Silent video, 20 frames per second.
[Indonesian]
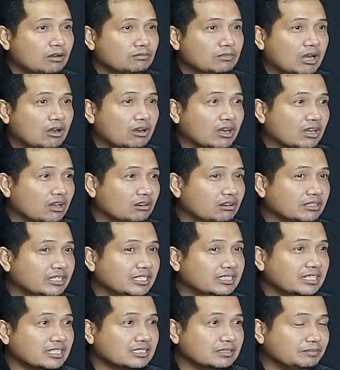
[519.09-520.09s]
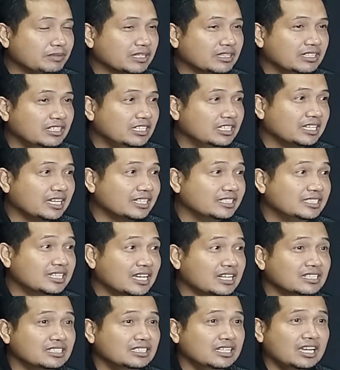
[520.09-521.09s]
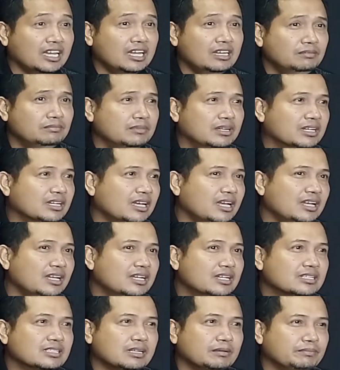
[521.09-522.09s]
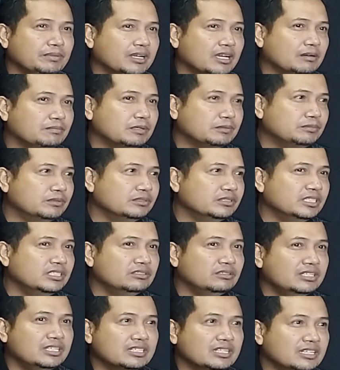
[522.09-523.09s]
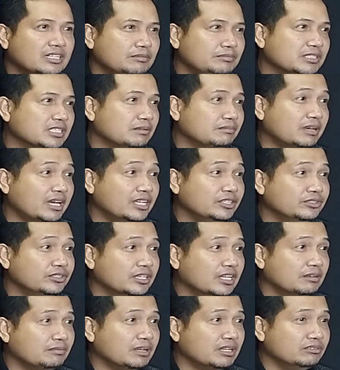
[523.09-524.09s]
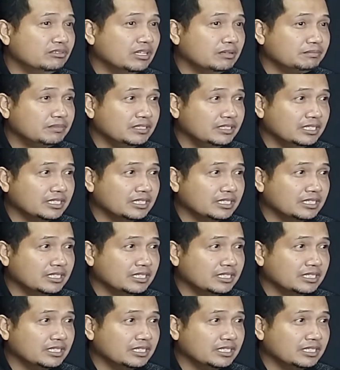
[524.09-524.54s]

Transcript: Bahwa kalau kita seperti ini ngajarnya, maka sampai kapanpun Indonesia tidak bisa maju dalam hal Akan pendidikan.